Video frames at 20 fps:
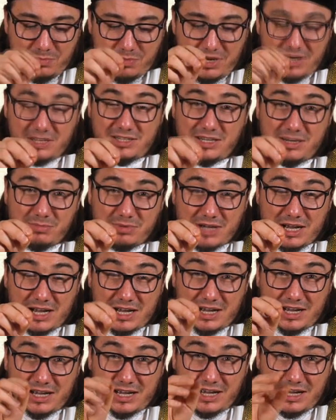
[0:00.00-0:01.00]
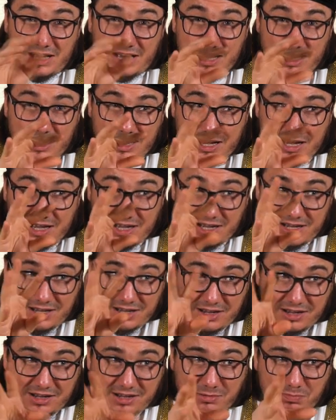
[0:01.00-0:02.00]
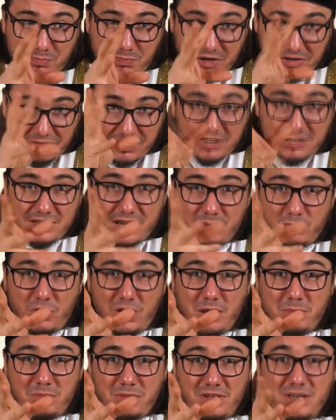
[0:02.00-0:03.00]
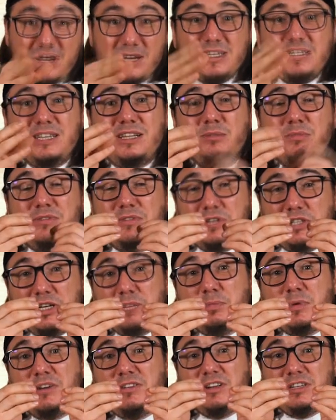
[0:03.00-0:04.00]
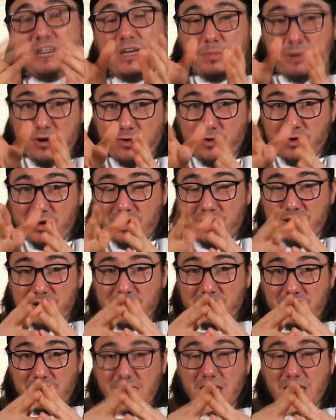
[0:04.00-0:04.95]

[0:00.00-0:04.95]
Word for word: Перед тем, как поговорить о Мухаммаде, хотел бы вообще поговорить о пророках.